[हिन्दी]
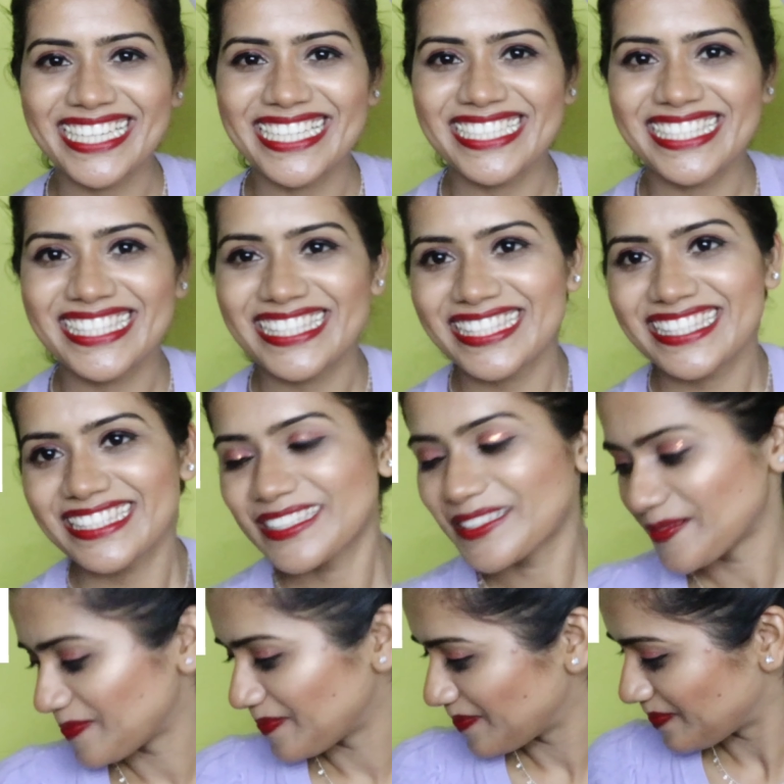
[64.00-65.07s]
गाइस
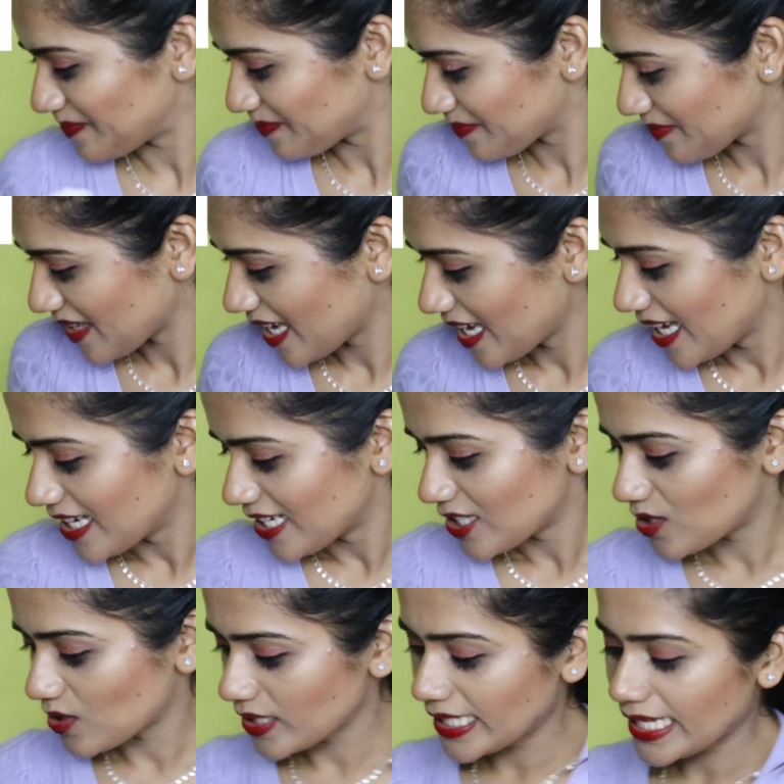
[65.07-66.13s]

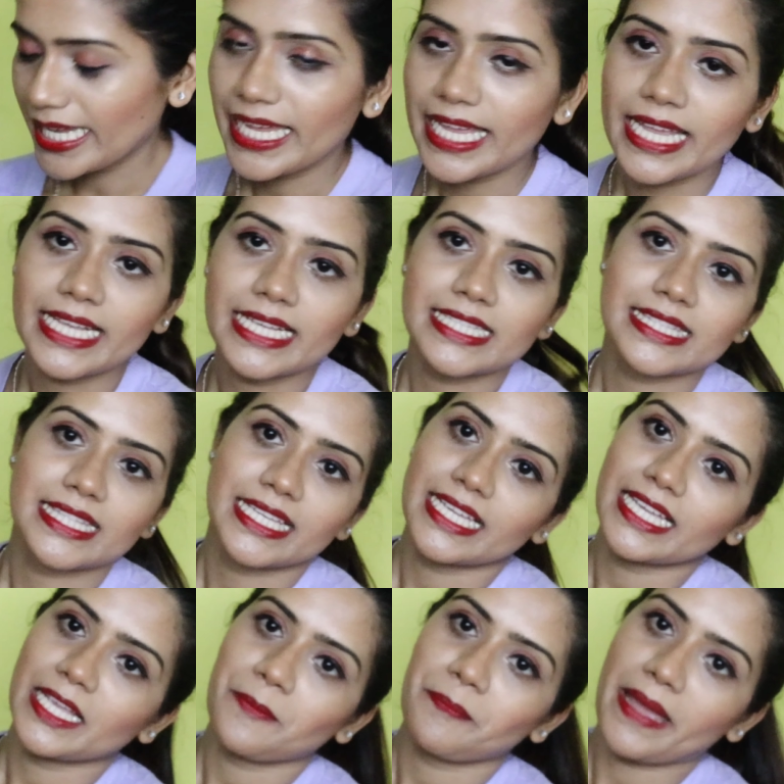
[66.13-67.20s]
सो ये किस
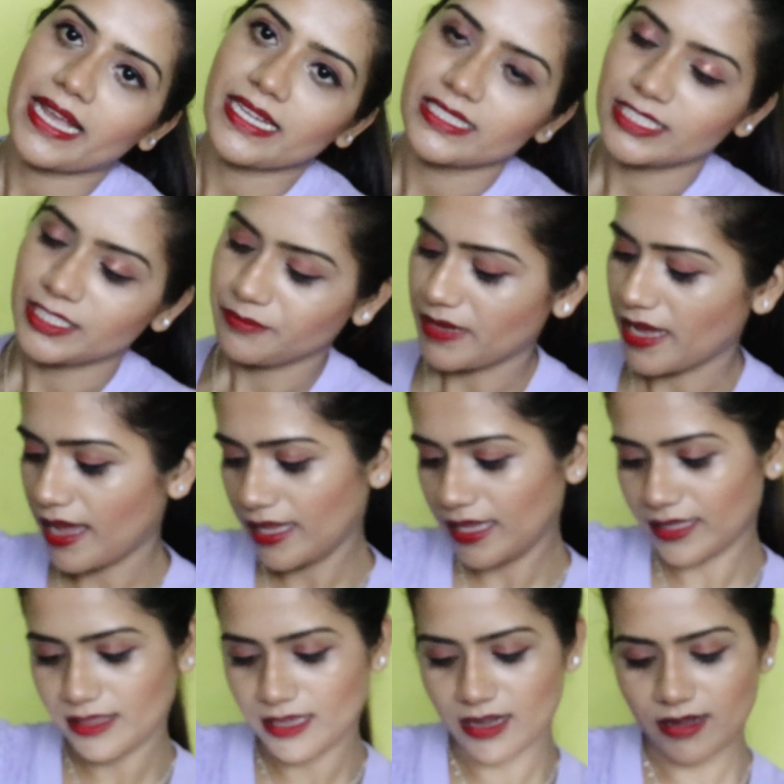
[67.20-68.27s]
तरीके के पैकेजिंग में
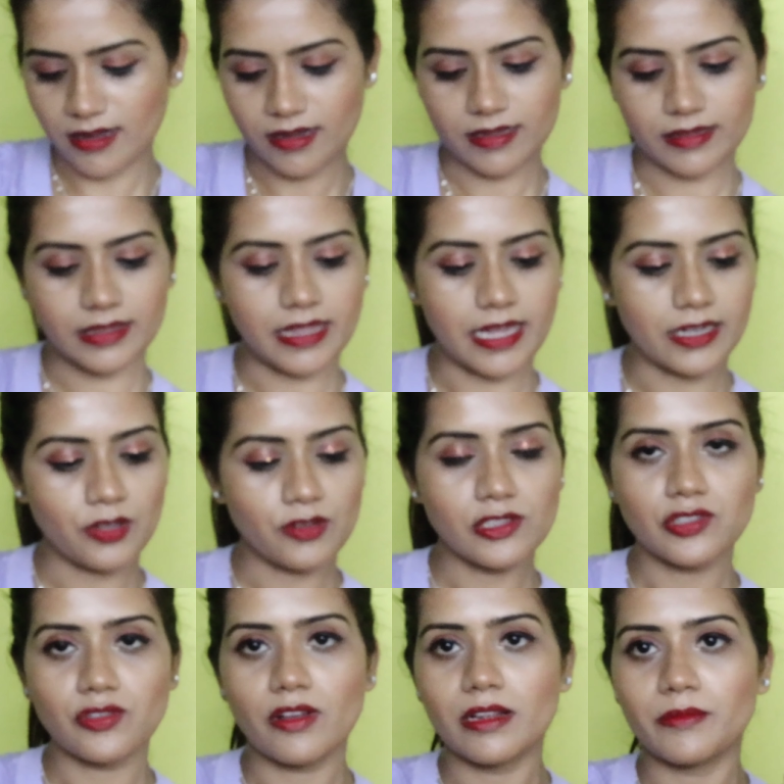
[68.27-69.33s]
आया था दैट
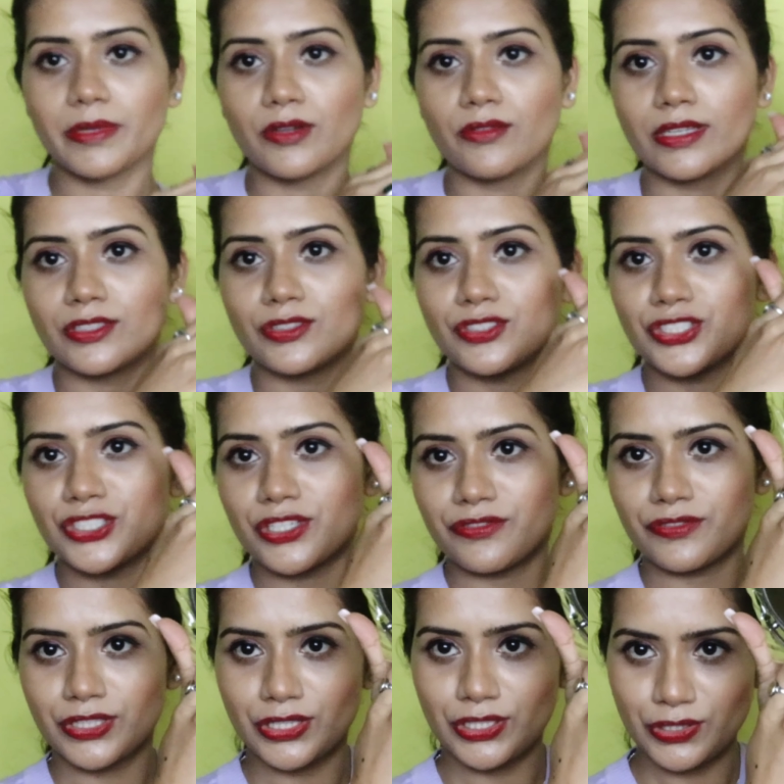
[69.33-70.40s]
ऑल्सो आई बी गोइंग टू शेयर
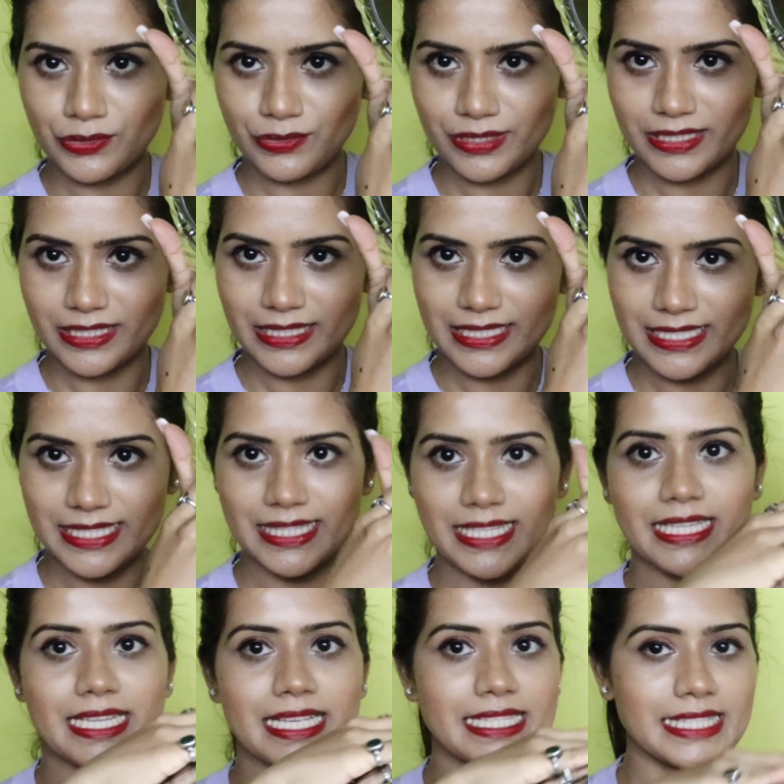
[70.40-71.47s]
विथ यू इस
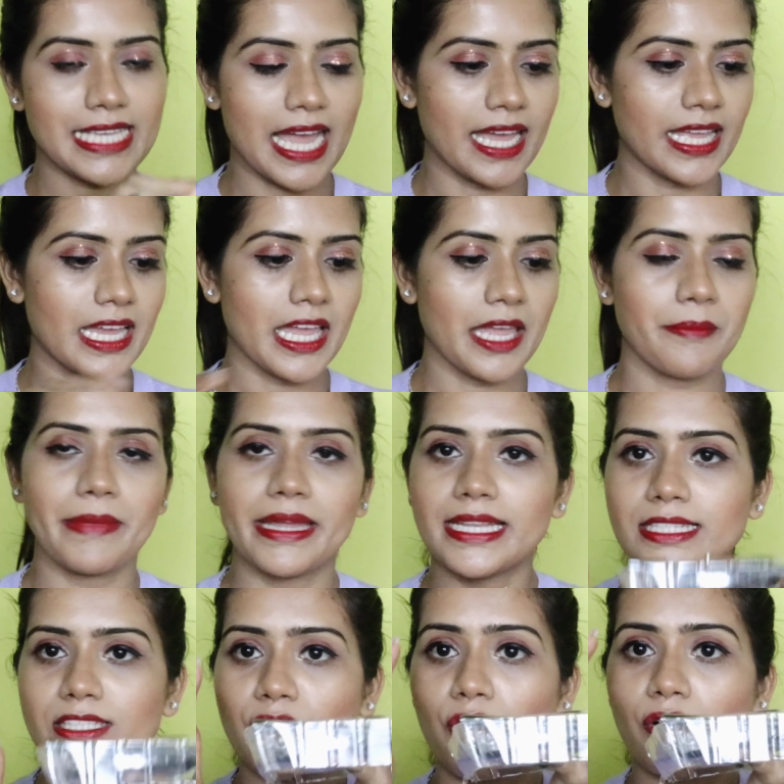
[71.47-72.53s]
तरीके से आया है
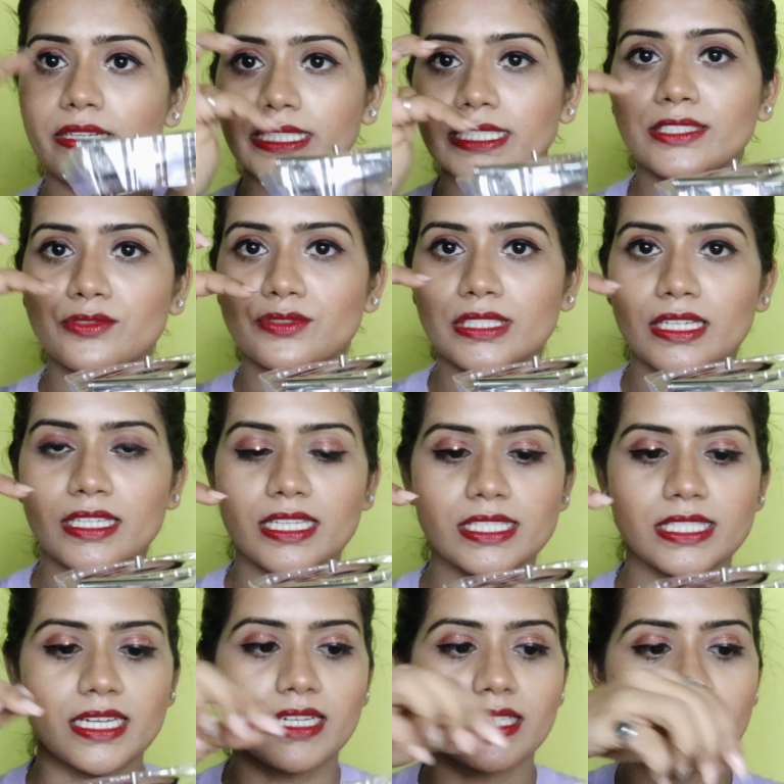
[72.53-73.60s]
मैंने इसे ऑलरेडी यूज़ करना
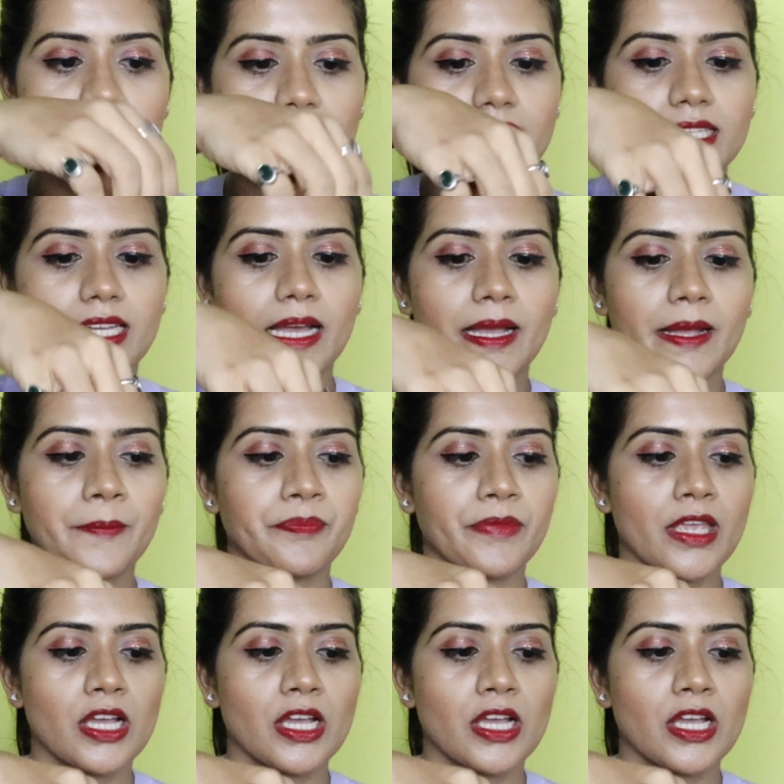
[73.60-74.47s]
स्टार्ट कर दिया है